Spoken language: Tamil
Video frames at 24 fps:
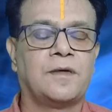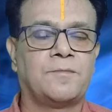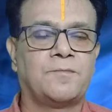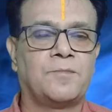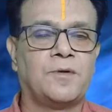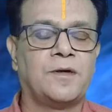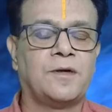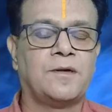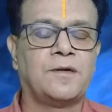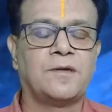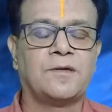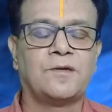
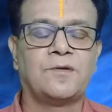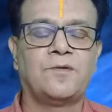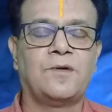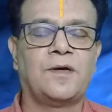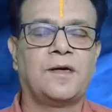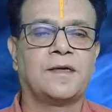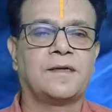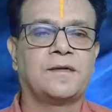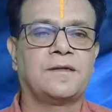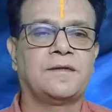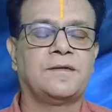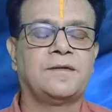பொண்ணுறது
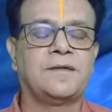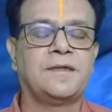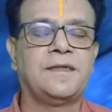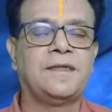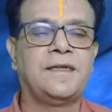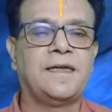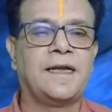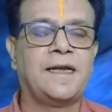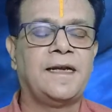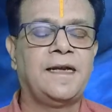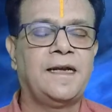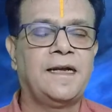ஆறுது இது
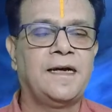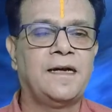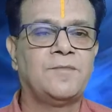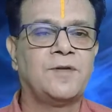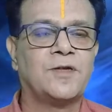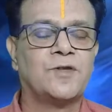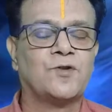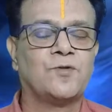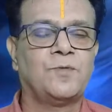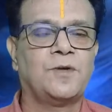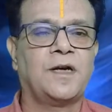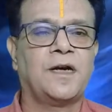எல்லாமே
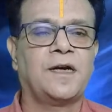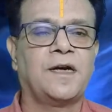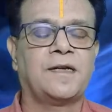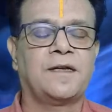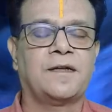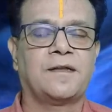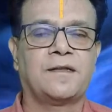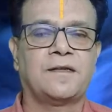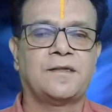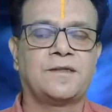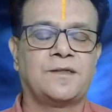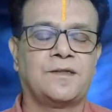
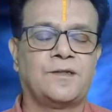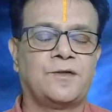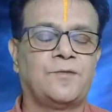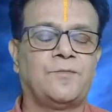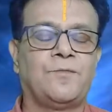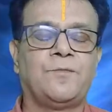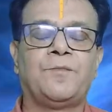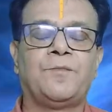சுபகாரியத்தில் சேரும்